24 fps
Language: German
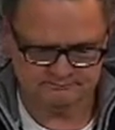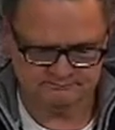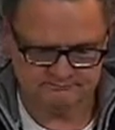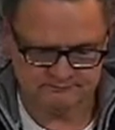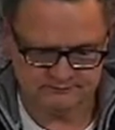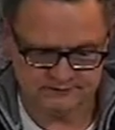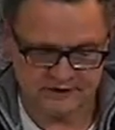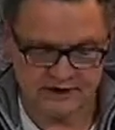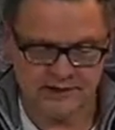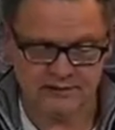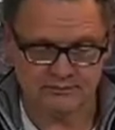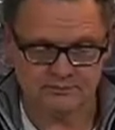
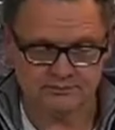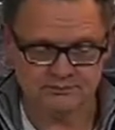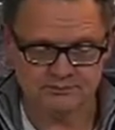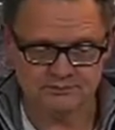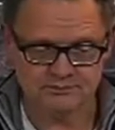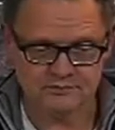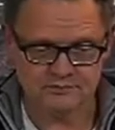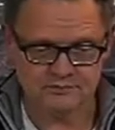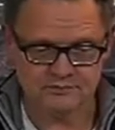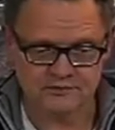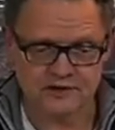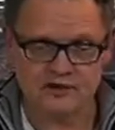Tja,
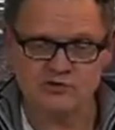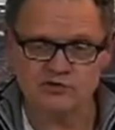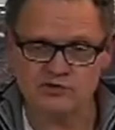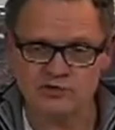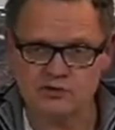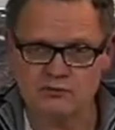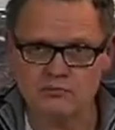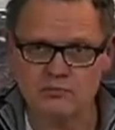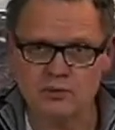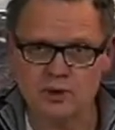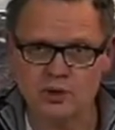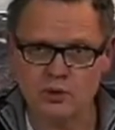das
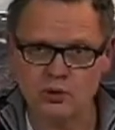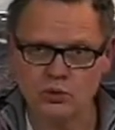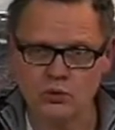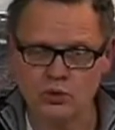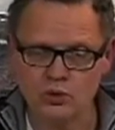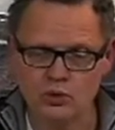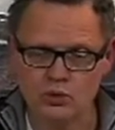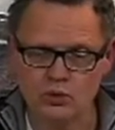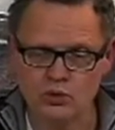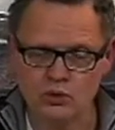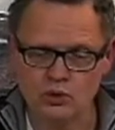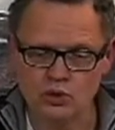sind
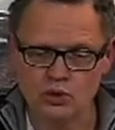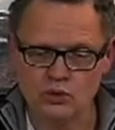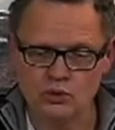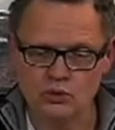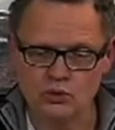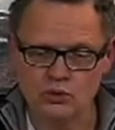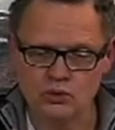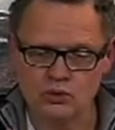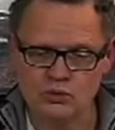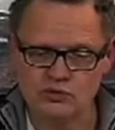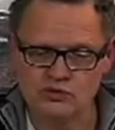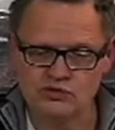Manolo
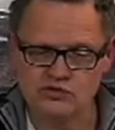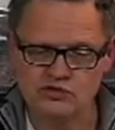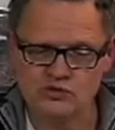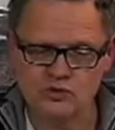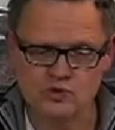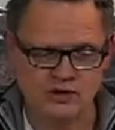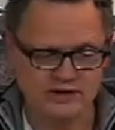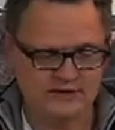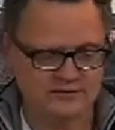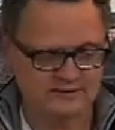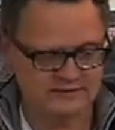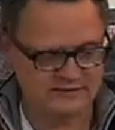und
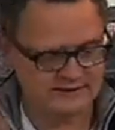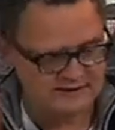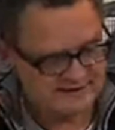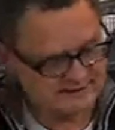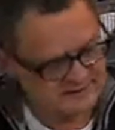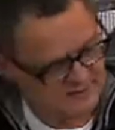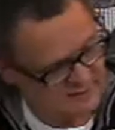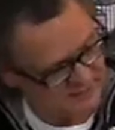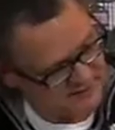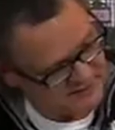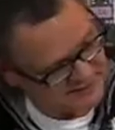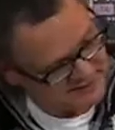Stuart. Und jetzt
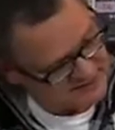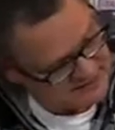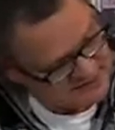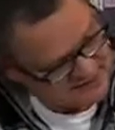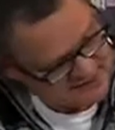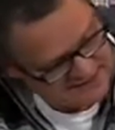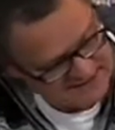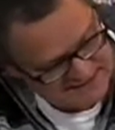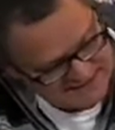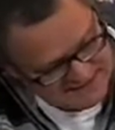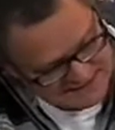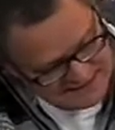kommt eine
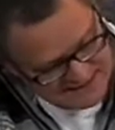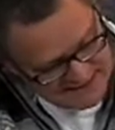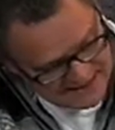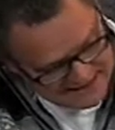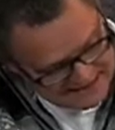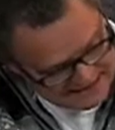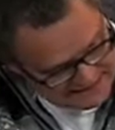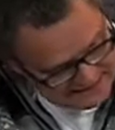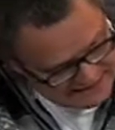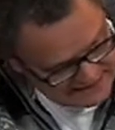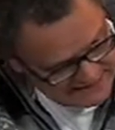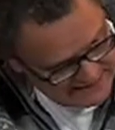schlechte
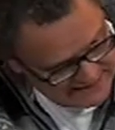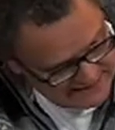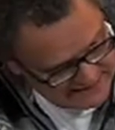Nachricht